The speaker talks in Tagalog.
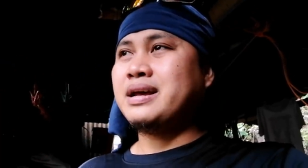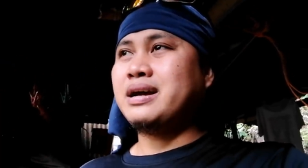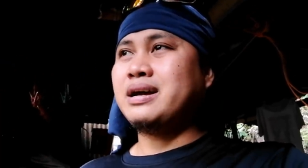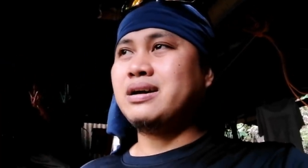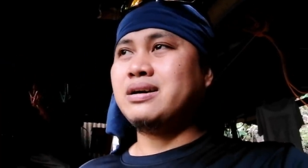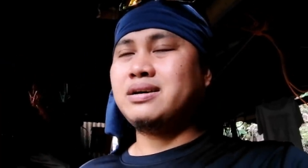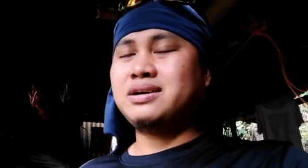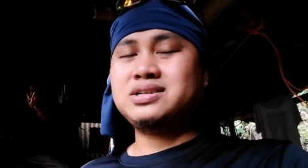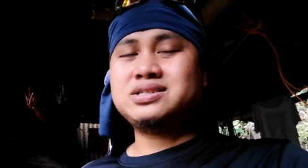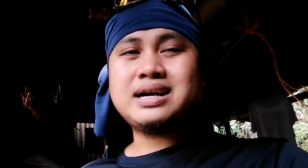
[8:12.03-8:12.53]

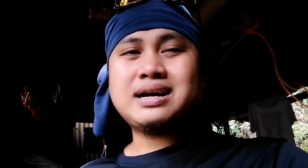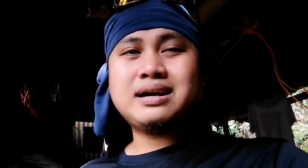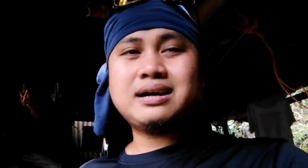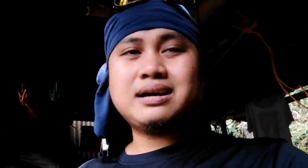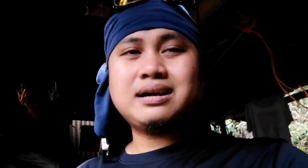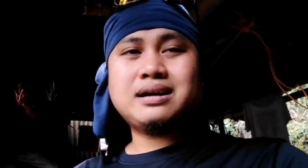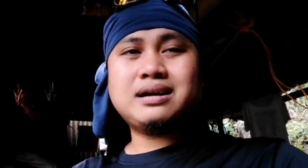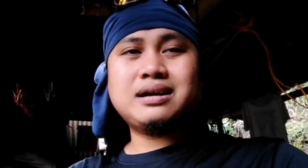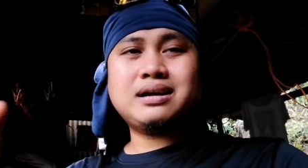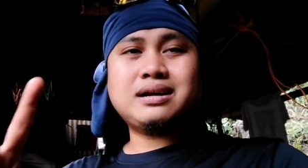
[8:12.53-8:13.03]
Ah, isang
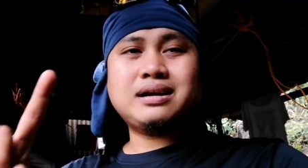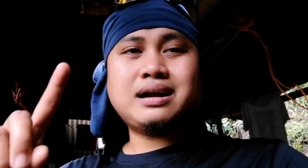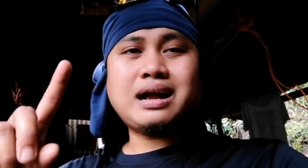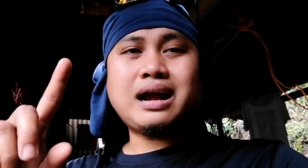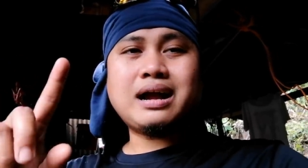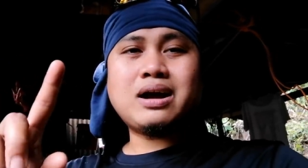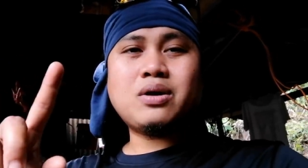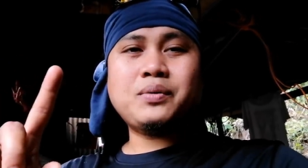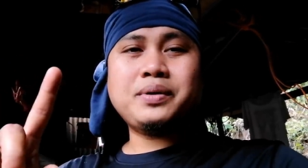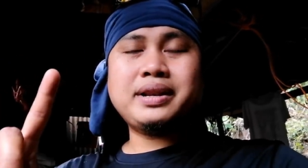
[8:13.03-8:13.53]

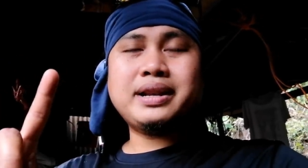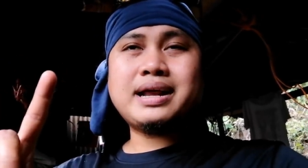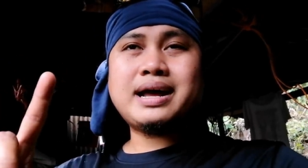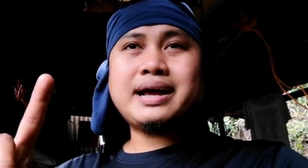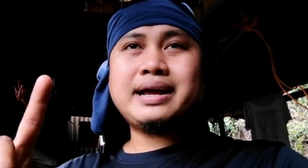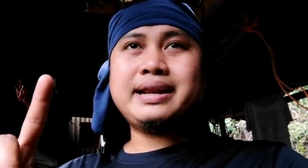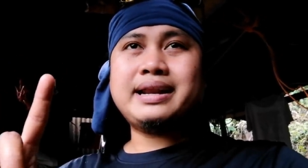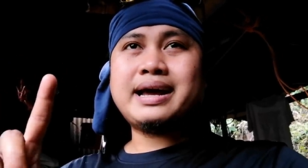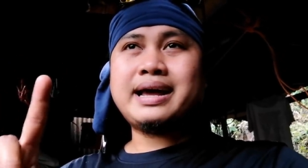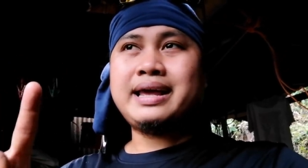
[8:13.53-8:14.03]
gagawin
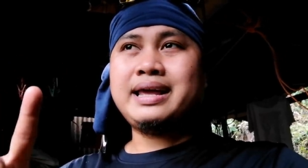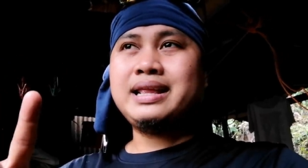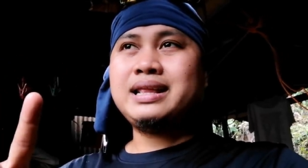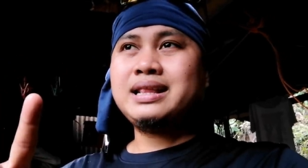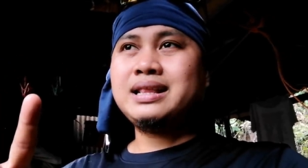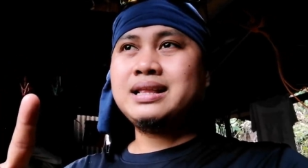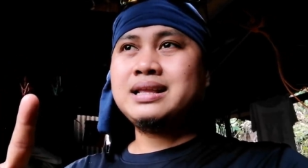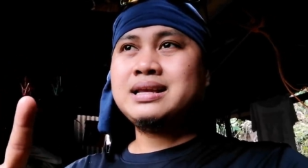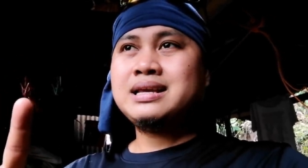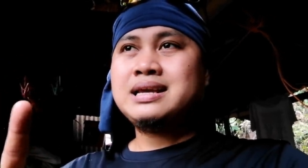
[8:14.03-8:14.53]
na inahin
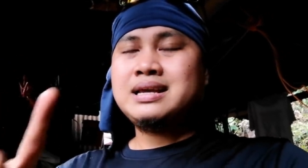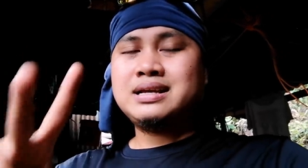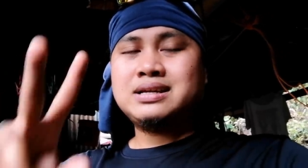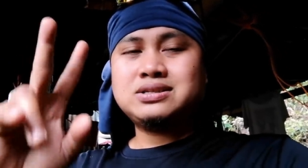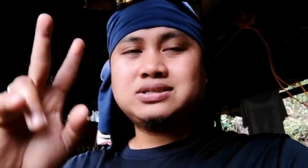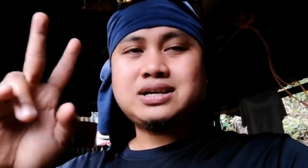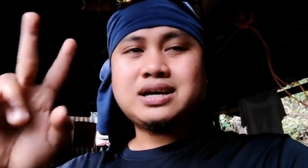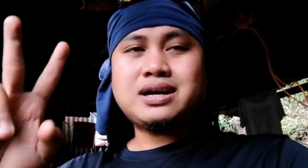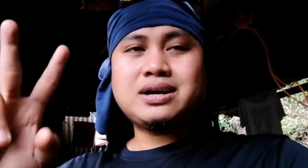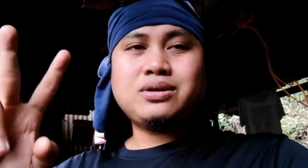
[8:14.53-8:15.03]

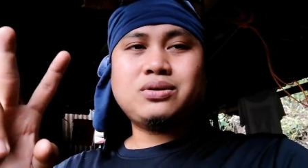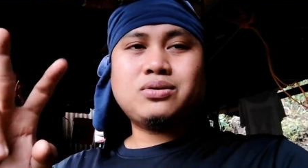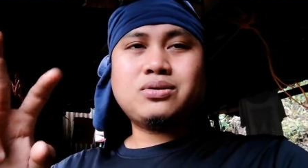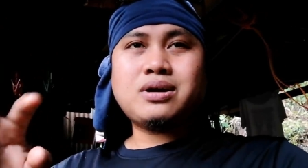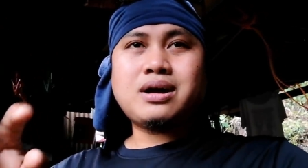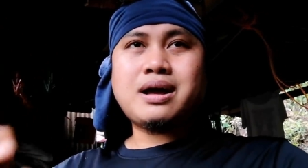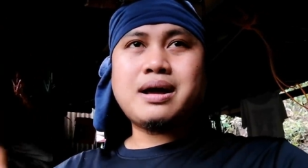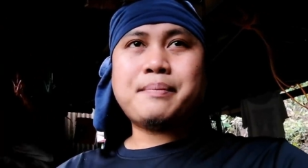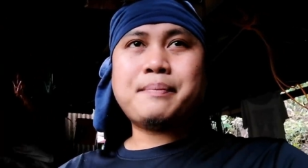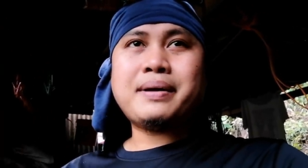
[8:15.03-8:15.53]
Tsaka
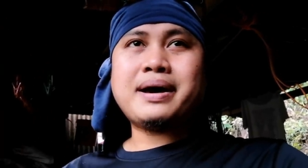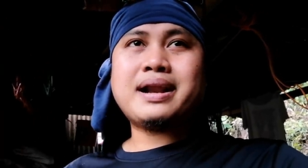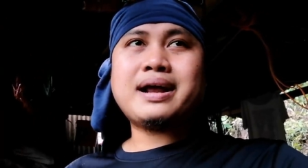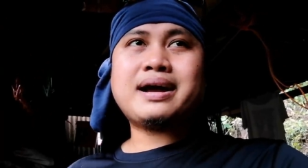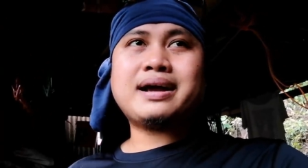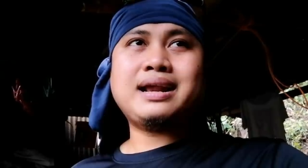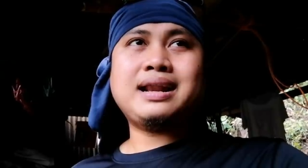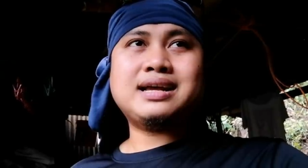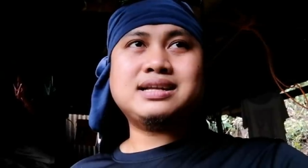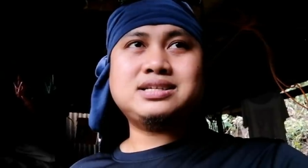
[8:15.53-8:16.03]
yung uh,
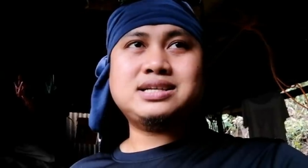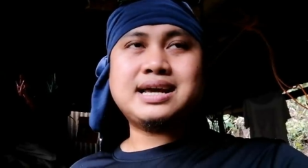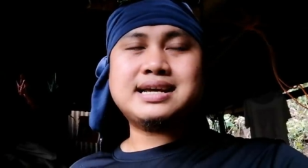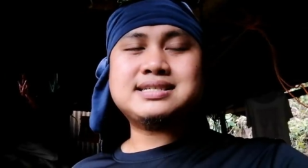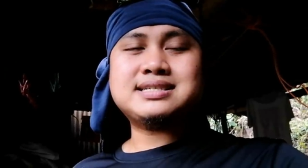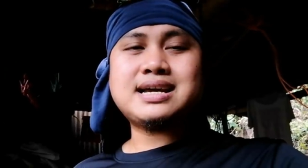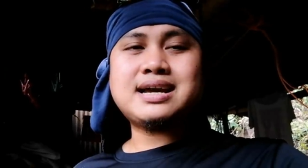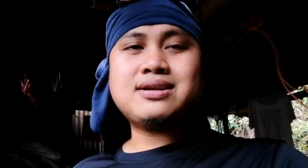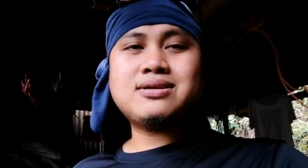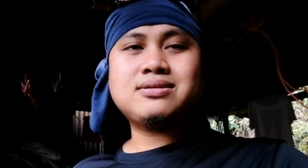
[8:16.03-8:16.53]
para kila
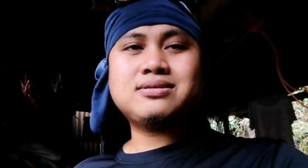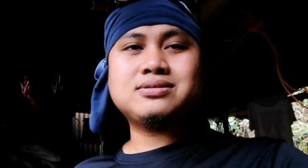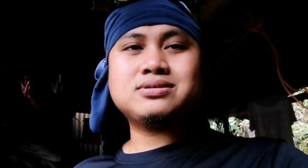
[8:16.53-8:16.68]
Jessan no?